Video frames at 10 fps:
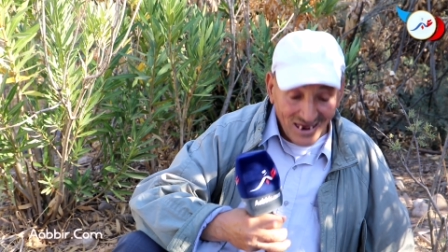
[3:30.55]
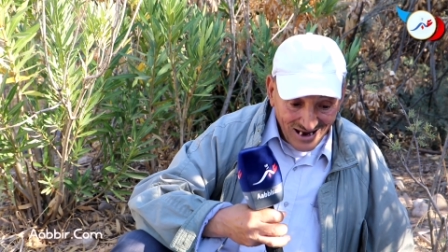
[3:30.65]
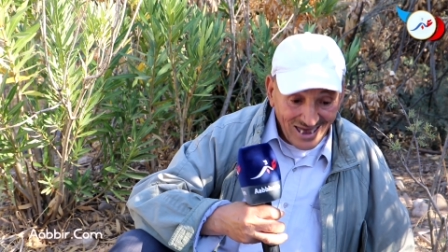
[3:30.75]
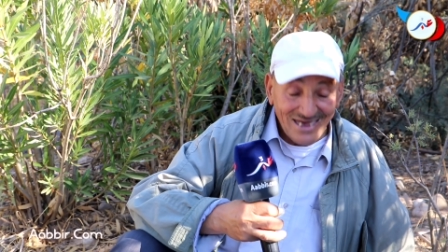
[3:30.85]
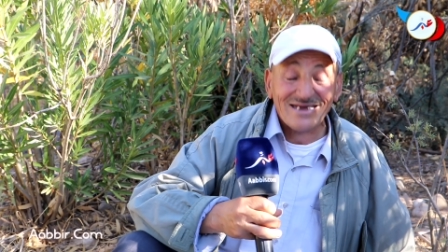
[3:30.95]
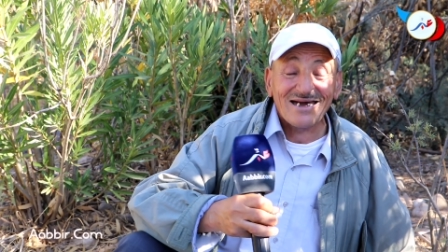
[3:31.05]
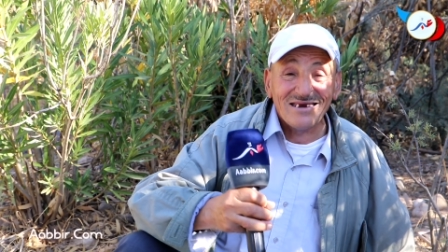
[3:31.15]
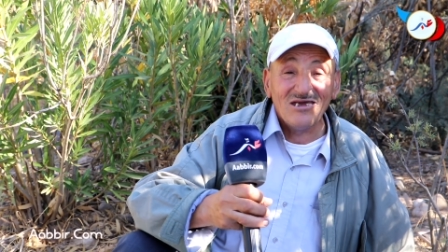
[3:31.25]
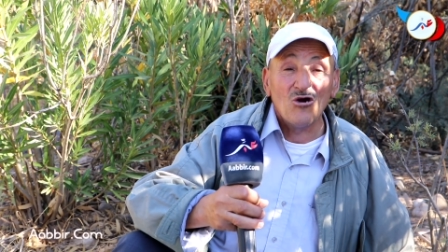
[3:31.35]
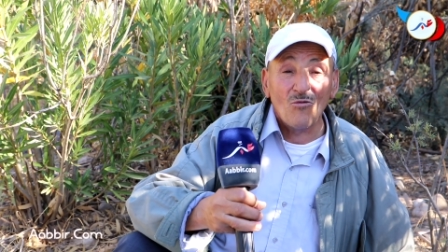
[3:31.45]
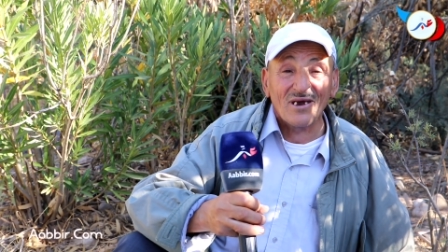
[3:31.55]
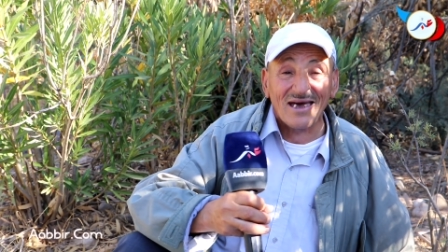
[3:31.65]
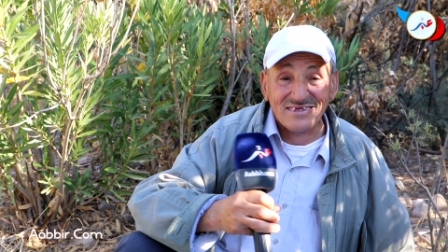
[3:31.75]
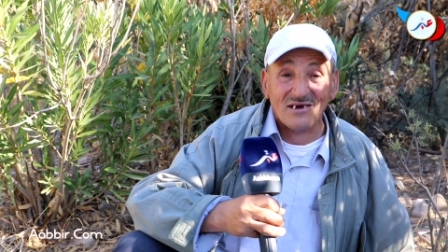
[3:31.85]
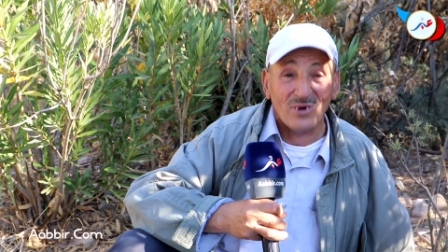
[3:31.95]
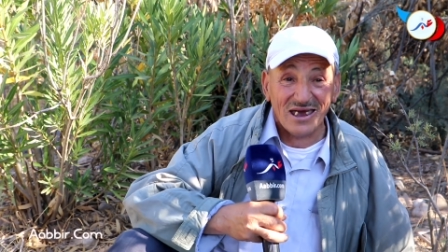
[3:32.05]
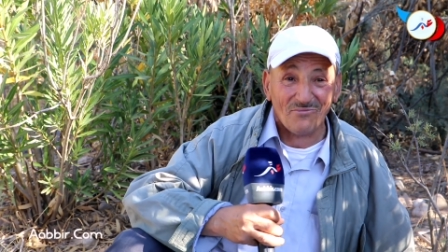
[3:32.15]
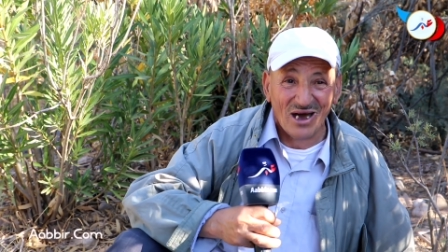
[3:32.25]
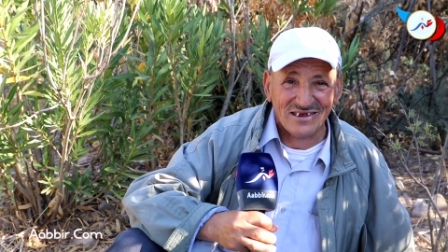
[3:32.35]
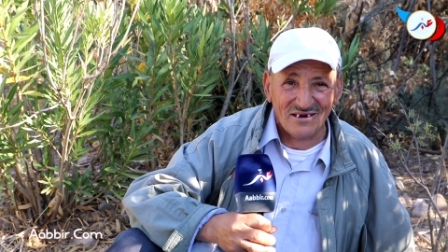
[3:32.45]
انا قال لهم انا طلب
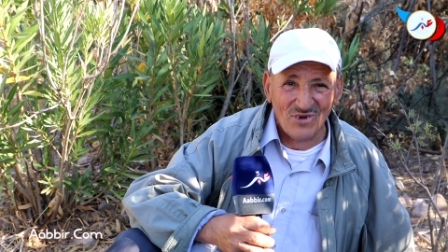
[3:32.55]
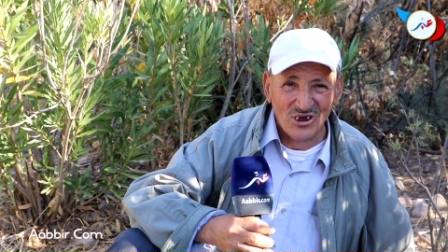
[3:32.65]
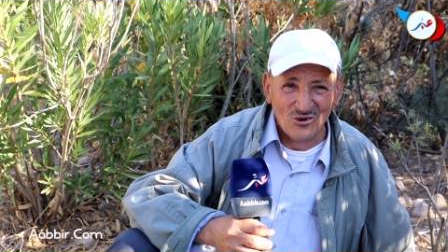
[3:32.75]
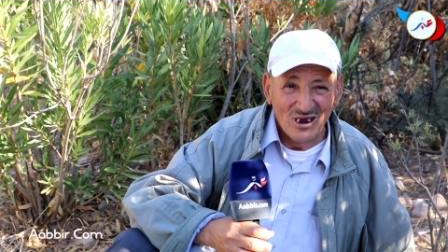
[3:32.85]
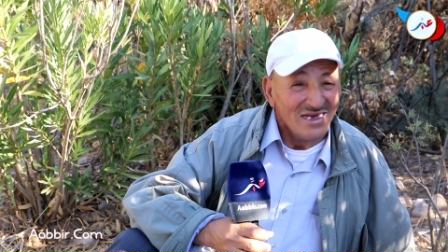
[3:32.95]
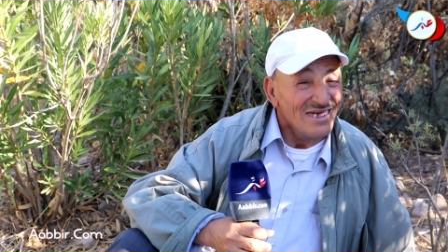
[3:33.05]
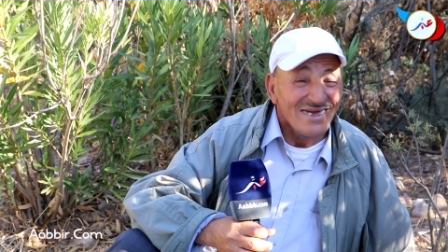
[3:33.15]
لي 4 المليون